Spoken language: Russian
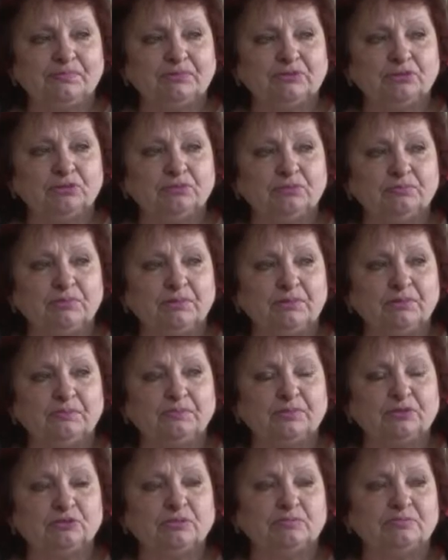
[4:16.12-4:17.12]
Потом,
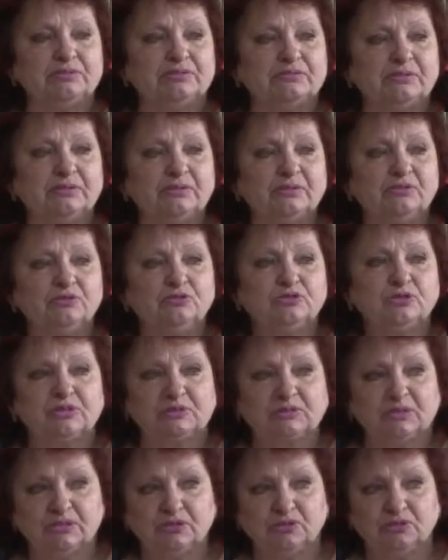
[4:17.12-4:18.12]
потом позвонила
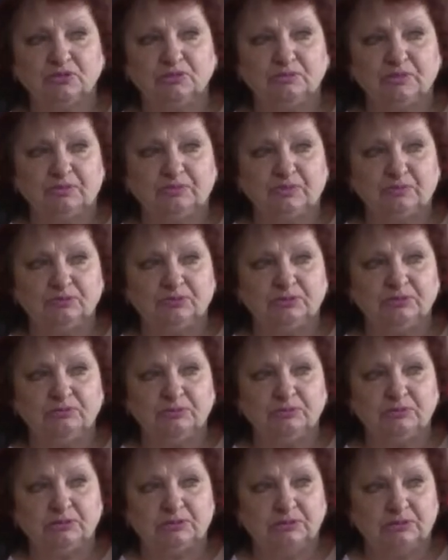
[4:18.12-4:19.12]
дочка, сказала, что мама,
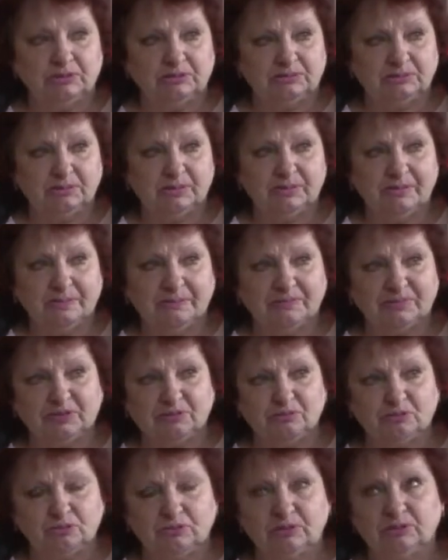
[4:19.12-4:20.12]
будем уезжать
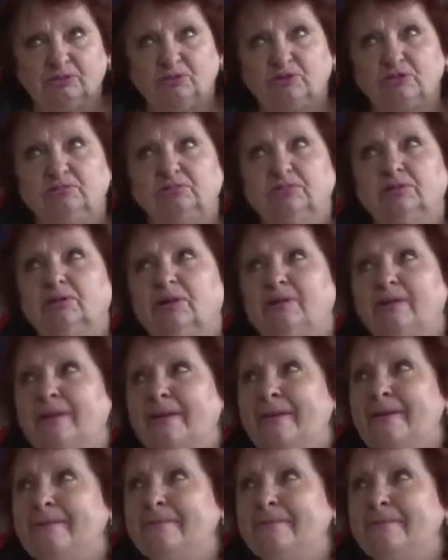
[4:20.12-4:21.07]
потому что я тоже была.